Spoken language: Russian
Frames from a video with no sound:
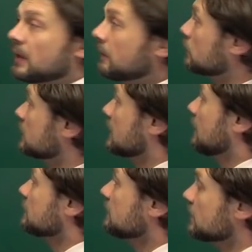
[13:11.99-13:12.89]
вот для
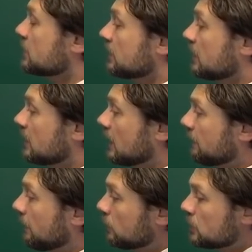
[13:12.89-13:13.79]
взвешенных
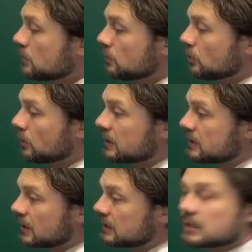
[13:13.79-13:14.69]
графов очень много есть
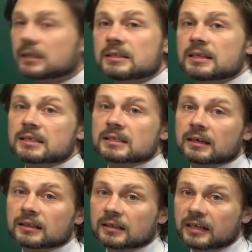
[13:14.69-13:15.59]
разных интересных
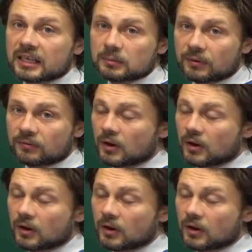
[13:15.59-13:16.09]
алгоритмов